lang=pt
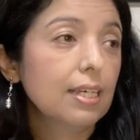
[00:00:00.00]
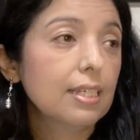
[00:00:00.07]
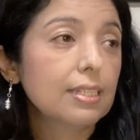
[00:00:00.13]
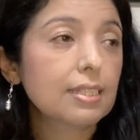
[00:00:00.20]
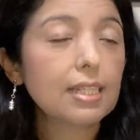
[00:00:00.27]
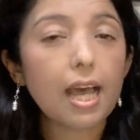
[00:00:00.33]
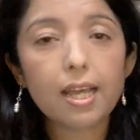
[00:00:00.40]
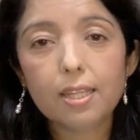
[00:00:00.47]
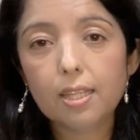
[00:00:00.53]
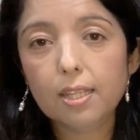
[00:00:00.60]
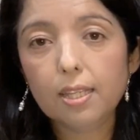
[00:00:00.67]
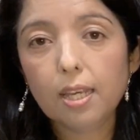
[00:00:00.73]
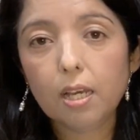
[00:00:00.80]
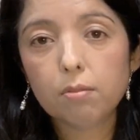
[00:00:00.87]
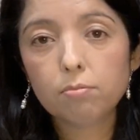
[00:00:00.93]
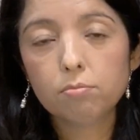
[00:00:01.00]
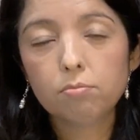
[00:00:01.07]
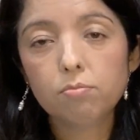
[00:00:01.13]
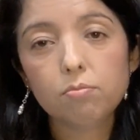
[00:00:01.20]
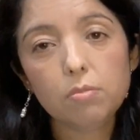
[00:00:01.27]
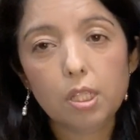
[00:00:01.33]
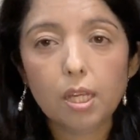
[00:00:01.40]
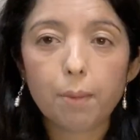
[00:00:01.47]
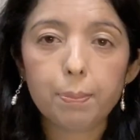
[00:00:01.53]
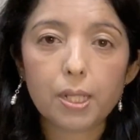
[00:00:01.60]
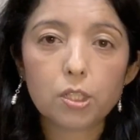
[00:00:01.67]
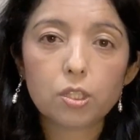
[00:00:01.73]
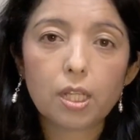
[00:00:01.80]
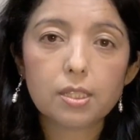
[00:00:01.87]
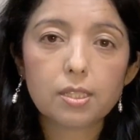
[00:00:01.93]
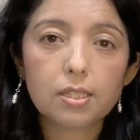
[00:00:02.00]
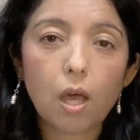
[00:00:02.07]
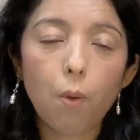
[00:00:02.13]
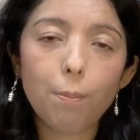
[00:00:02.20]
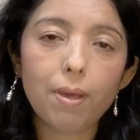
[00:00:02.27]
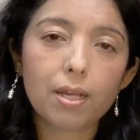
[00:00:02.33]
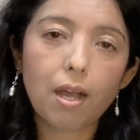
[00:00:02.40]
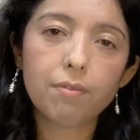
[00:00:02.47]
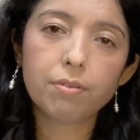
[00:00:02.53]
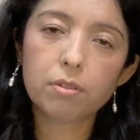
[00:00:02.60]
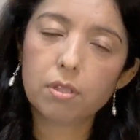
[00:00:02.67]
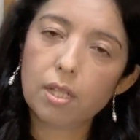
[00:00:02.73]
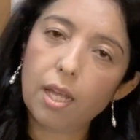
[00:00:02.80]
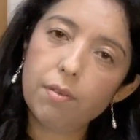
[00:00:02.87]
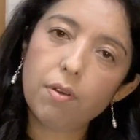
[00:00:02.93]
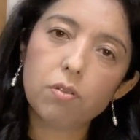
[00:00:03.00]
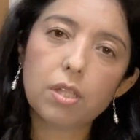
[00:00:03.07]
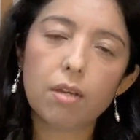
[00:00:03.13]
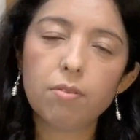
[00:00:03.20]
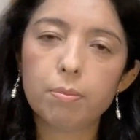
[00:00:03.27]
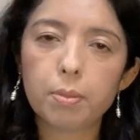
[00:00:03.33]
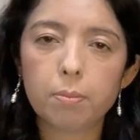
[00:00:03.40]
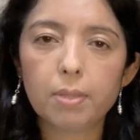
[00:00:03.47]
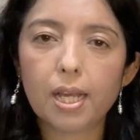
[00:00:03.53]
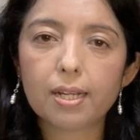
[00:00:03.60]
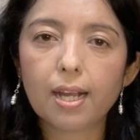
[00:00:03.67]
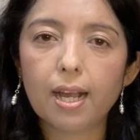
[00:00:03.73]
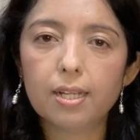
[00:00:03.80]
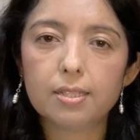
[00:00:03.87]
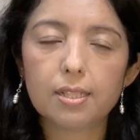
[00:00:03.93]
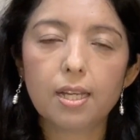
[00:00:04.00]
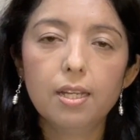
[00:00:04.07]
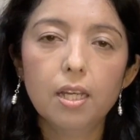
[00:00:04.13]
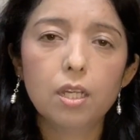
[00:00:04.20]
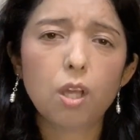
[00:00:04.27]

saía, ia para a estação, pegava o trem e voltava para minha casa.